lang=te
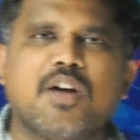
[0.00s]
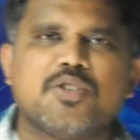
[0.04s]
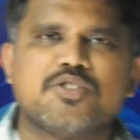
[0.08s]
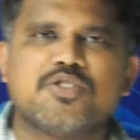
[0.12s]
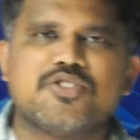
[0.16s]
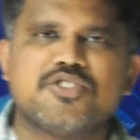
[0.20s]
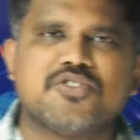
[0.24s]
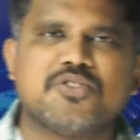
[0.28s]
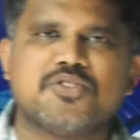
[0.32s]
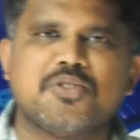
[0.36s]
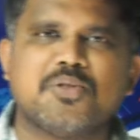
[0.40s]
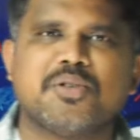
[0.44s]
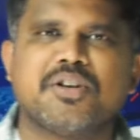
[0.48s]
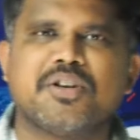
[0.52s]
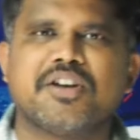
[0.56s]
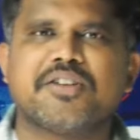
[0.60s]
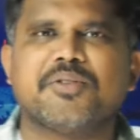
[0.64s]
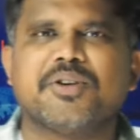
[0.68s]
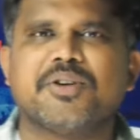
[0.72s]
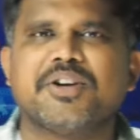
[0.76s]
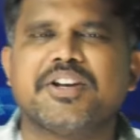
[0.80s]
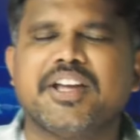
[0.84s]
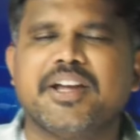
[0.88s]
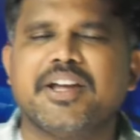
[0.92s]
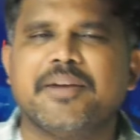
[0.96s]
ఆలోచిస్తూ
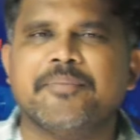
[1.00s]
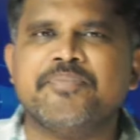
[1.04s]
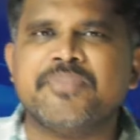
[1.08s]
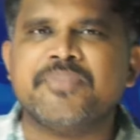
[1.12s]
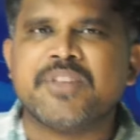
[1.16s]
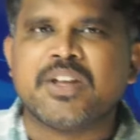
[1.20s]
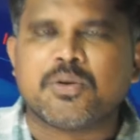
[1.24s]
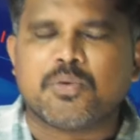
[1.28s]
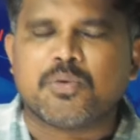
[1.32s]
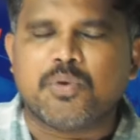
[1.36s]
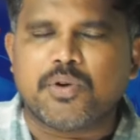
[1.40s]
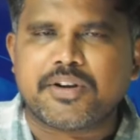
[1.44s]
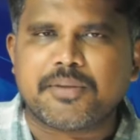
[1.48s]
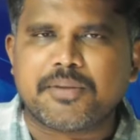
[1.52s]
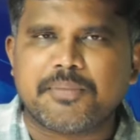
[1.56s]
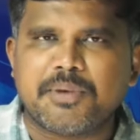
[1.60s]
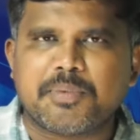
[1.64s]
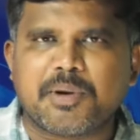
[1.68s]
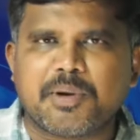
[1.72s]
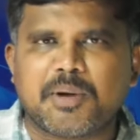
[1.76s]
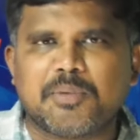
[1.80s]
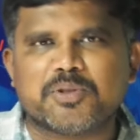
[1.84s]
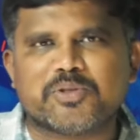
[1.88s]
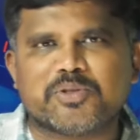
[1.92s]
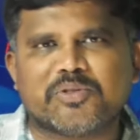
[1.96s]
ఉన్నటువంటి కూటమి
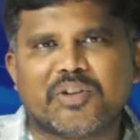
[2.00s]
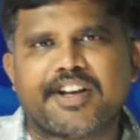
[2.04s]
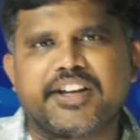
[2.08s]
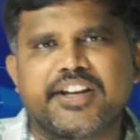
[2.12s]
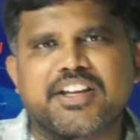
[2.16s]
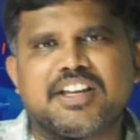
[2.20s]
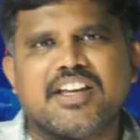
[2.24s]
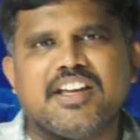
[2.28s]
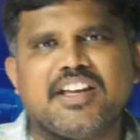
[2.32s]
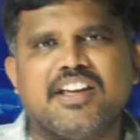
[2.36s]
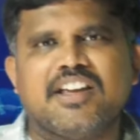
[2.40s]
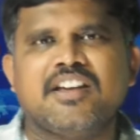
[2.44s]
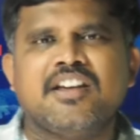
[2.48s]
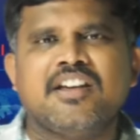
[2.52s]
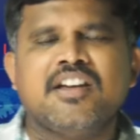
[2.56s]
ప్రభుత్వానికి